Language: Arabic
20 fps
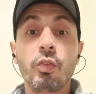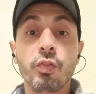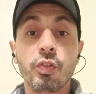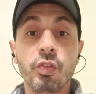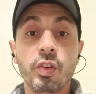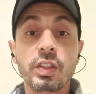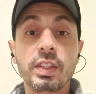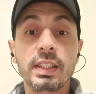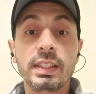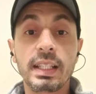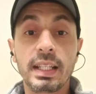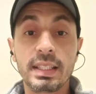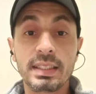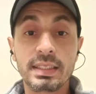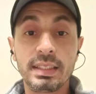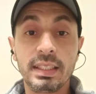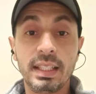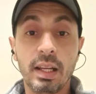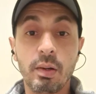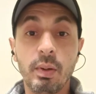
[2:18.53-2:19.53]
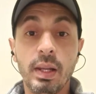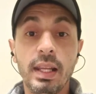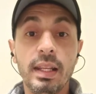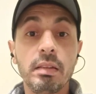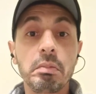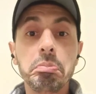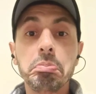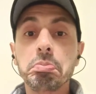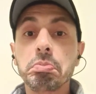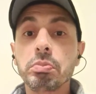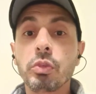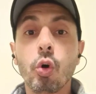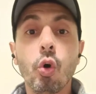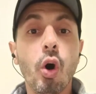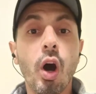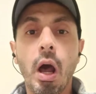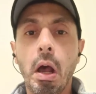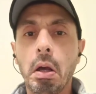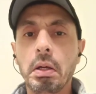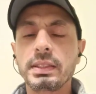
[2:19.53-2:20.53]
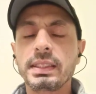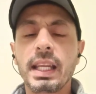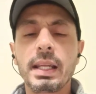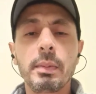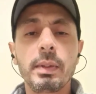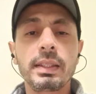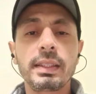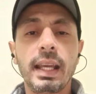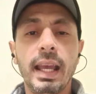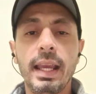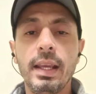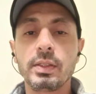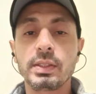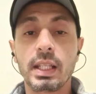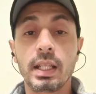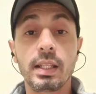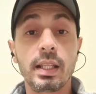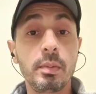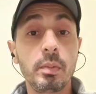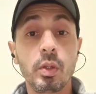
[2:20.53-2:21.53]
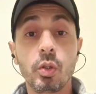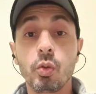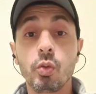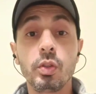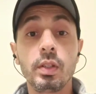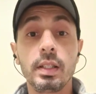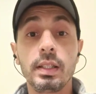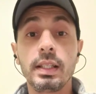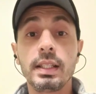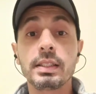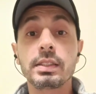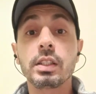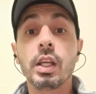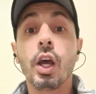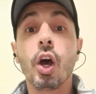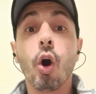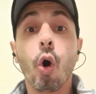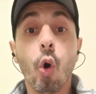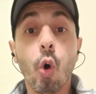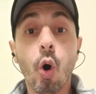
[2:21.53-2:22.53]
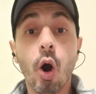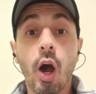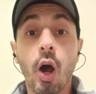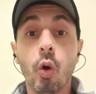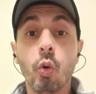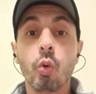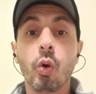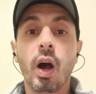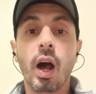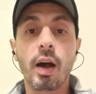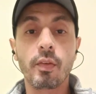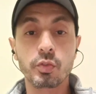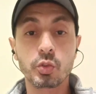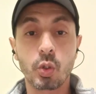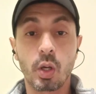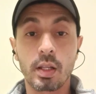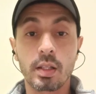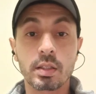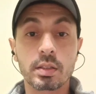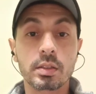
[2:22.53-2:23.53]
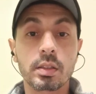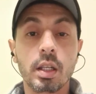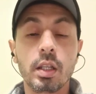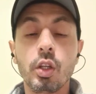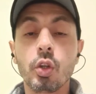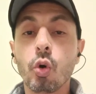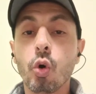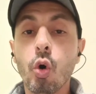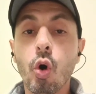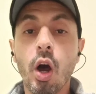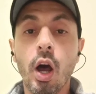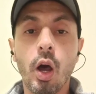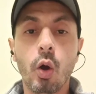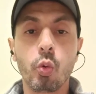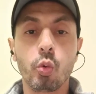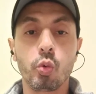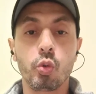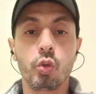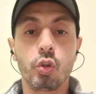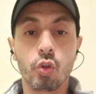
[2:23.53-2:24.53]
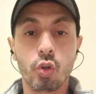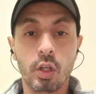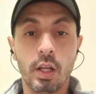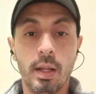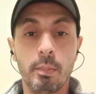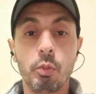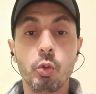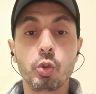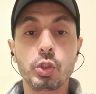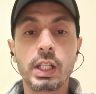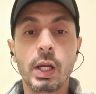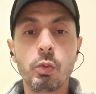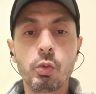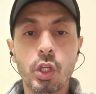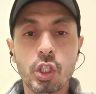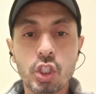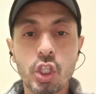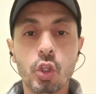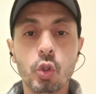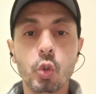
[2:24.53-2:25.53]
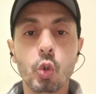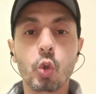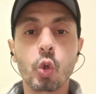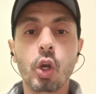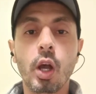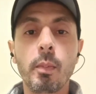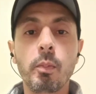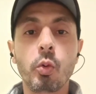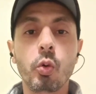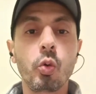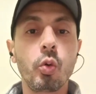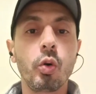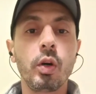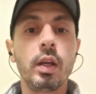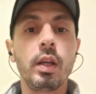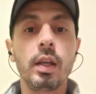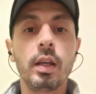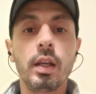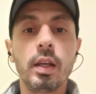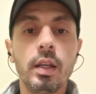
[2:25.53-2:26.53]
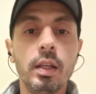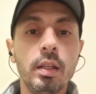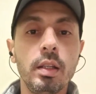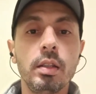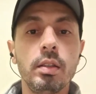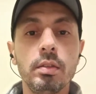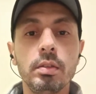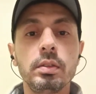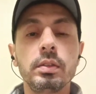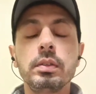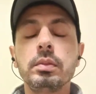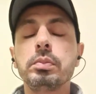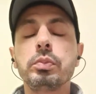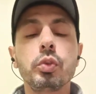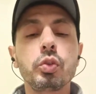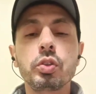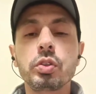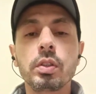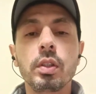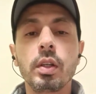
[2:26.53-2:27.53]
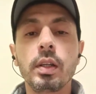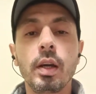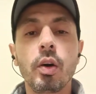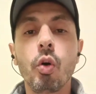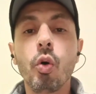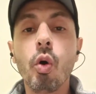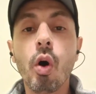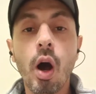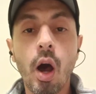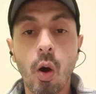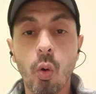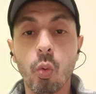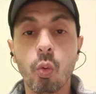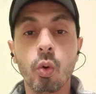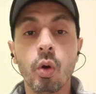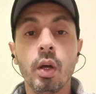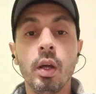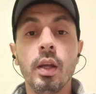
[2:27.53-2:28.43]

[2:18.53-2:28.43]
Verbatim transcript: او في فتره ثلاث سنين اوائل اقع زي ما انت عايز انا دايما اقول للناس اقعوا حافظوا على الستايل اقعوا اعملوا زاويه شدوا ركابكم آه، بص اقعوا